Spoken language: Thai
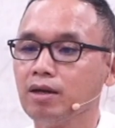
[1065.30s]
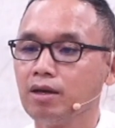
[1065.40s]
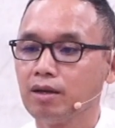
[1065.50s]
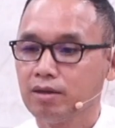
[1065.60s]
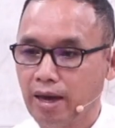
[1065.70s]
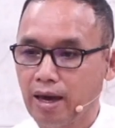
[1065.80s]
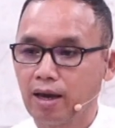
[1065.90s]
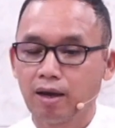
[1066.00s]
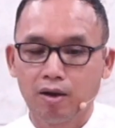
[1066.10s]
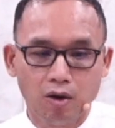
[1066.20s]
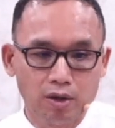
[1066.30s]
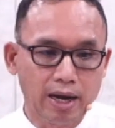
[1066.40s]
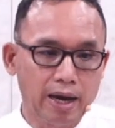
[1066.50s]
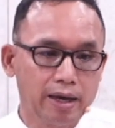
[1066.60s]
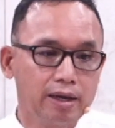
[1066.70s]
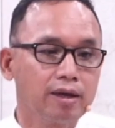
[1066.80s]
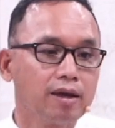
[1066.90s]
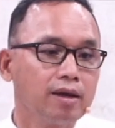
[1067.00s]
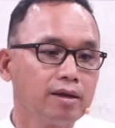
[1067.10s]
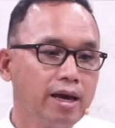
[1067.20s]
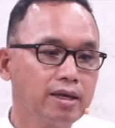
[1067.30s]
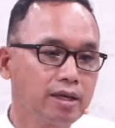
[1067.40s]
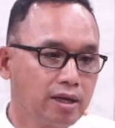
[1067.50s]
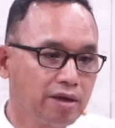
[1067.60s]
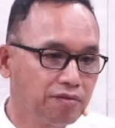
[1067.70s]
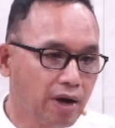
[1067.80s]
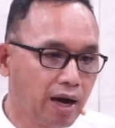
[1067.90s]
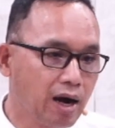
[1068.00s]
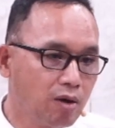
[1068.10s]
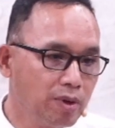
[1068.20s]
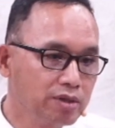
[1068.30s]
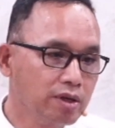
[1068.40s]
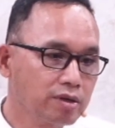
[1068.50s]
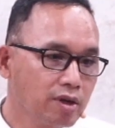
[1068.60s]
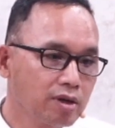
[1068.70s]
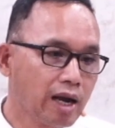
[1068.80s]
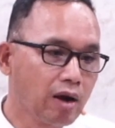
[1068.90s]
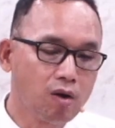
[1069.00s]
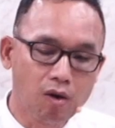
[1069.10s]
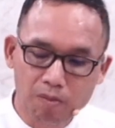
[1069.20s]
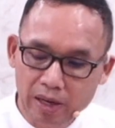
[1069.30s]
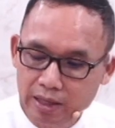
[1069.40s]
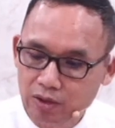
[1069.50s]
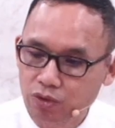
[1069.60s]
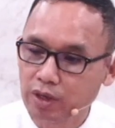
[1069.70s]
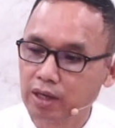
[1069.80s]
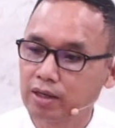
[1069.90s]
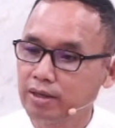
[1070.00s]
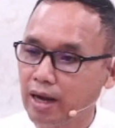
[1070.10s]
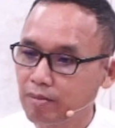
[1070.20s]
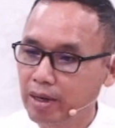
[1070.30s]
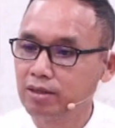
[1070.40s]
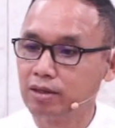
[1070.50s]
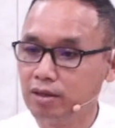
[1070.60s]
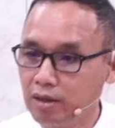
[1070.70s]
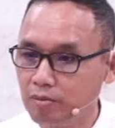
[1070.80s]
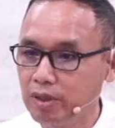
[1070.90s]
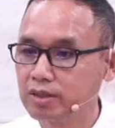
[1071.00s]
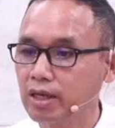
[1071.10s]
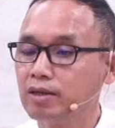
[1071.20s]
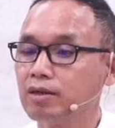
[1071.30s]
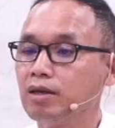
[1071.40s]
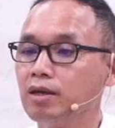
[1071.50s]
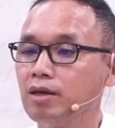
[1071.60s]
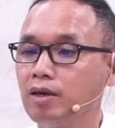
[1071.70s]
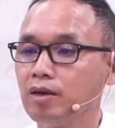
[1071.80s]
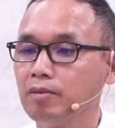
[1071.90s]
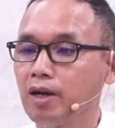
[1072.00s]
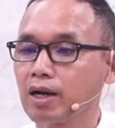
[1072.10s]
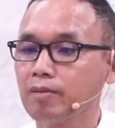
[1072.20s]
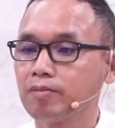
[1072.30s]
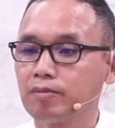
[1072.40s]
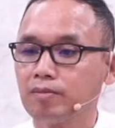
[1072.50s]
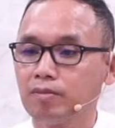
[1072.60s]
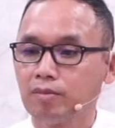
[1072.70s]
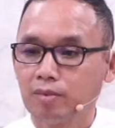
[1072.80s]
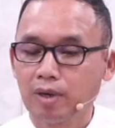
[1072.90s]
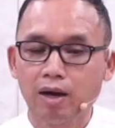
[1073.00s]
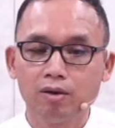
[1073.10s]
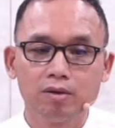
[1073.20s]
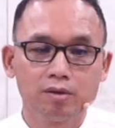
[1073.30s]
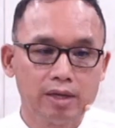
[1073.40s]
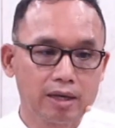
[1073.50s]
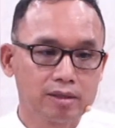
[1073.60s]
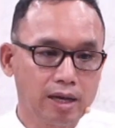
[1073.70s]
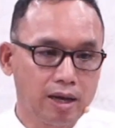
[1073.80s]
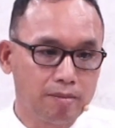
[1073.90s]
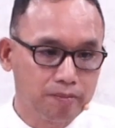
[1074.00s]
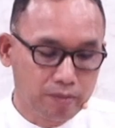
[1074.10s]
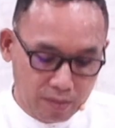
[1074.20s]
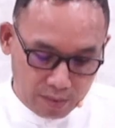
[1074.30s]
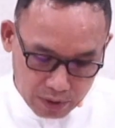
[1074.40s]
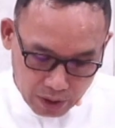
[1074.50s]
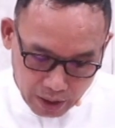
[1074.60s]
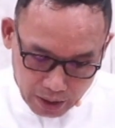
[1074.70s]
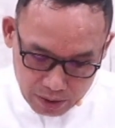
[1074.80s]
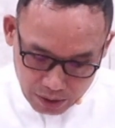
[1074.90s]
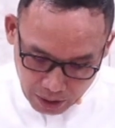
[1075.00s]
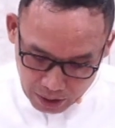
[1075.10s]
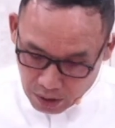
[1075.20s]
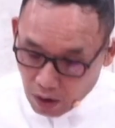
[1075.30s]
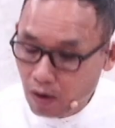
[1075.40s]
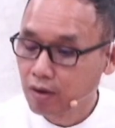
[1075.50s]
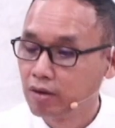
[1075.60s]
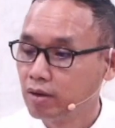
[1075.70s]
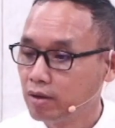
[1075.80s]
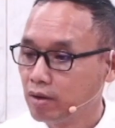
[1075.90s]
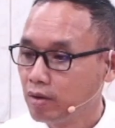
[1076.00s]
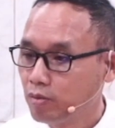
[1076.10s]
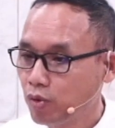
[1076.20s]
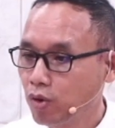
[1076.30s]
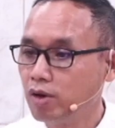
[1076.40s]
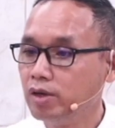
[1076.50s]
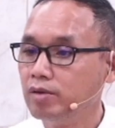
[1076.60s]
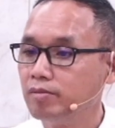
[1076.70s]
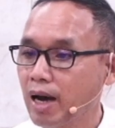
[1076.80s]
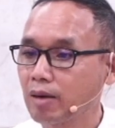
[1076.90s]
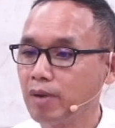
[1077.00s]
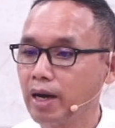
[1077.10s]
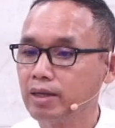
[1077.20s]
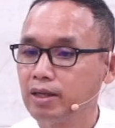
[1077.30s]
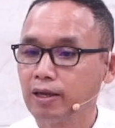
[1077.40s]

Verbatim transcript: แต่คนไทยได้ยินได้ฟังข่าวประเสริฐเรื่องราวของพระเยซูคริสต์ยังไม่ถึงหนึ่งเปอร์เซ็นต์พี่น้องครับเรายังจะเฉยเฉยต่อผู้คนมากมายที่